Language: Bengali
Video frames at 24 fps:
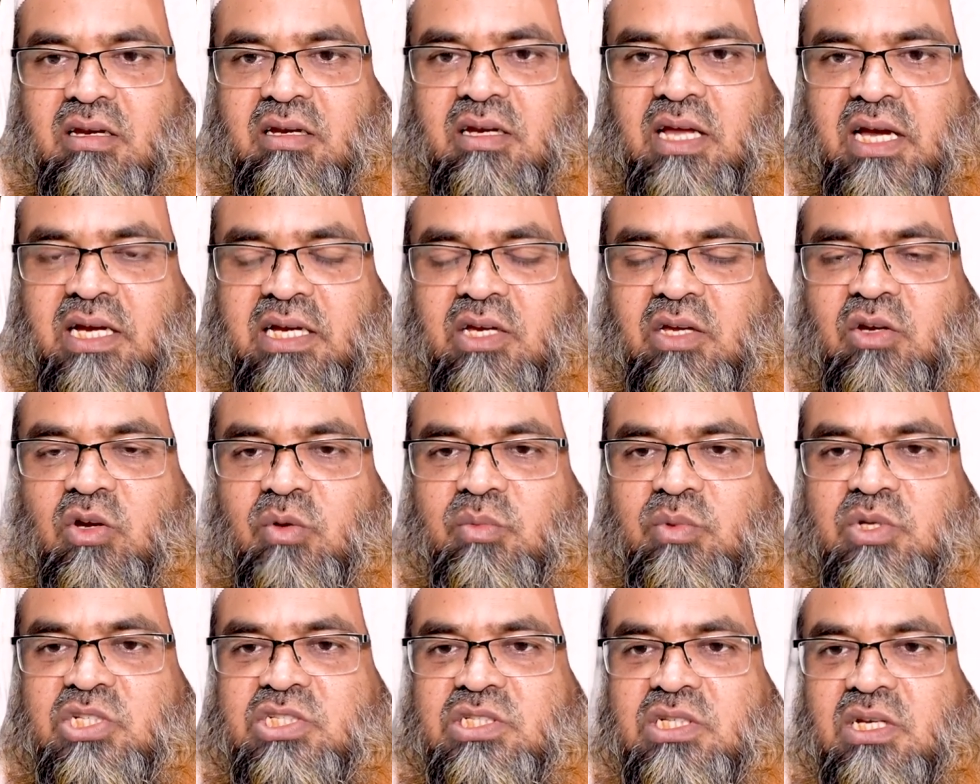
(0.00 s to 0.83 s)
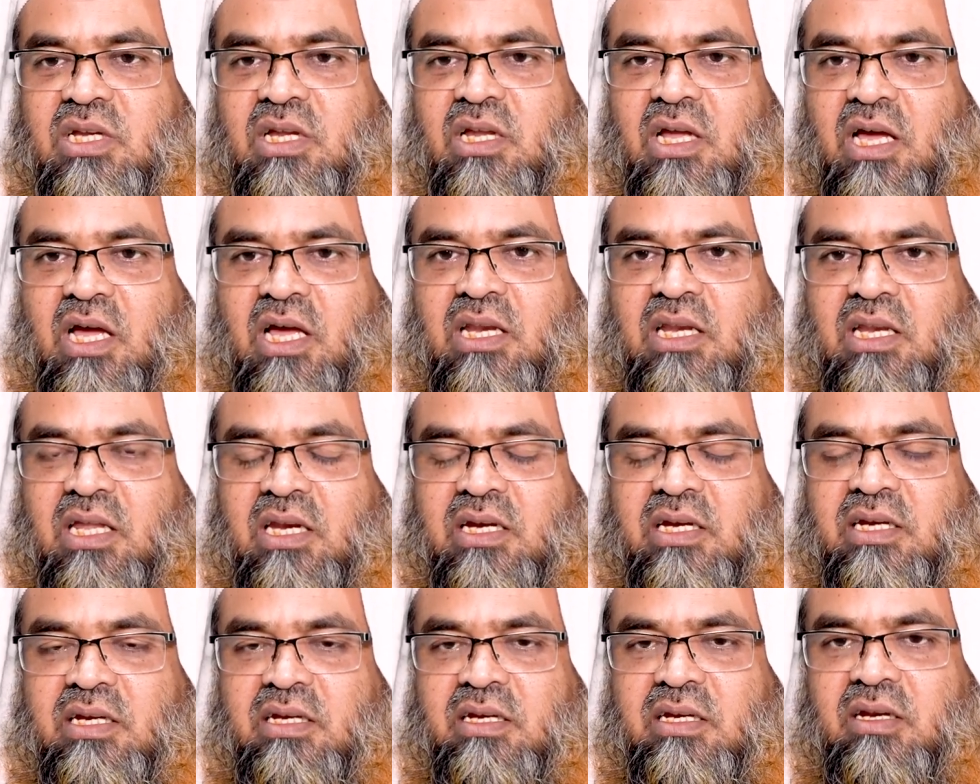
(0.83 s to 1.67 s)
ডাকে রবের
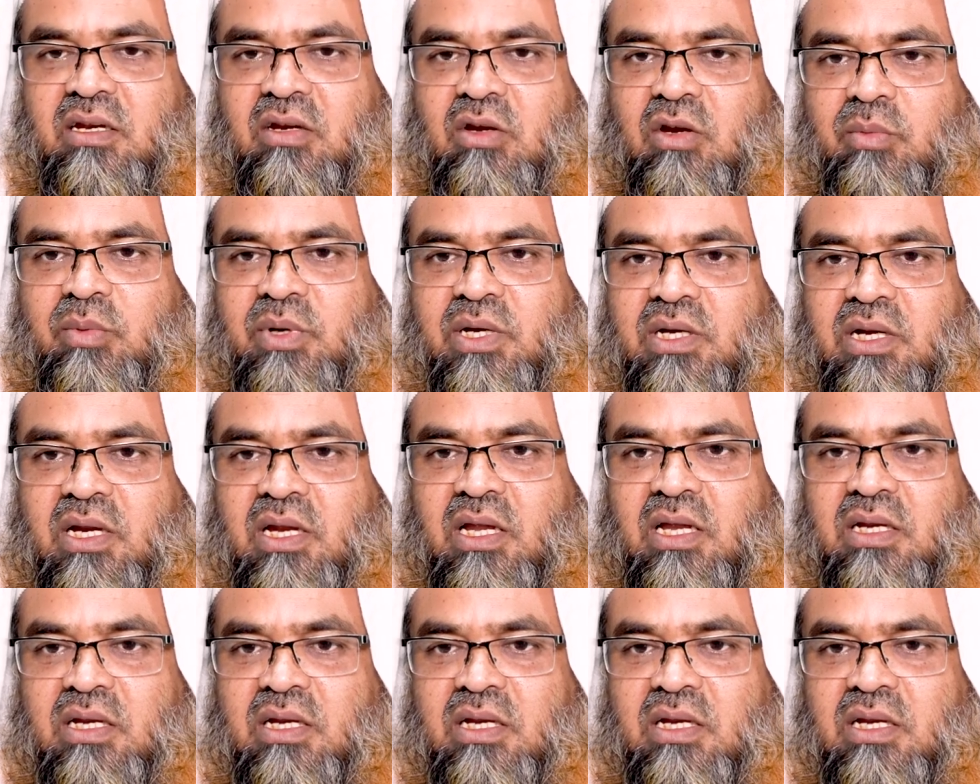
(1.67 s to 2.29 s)
আল্লাহর রবের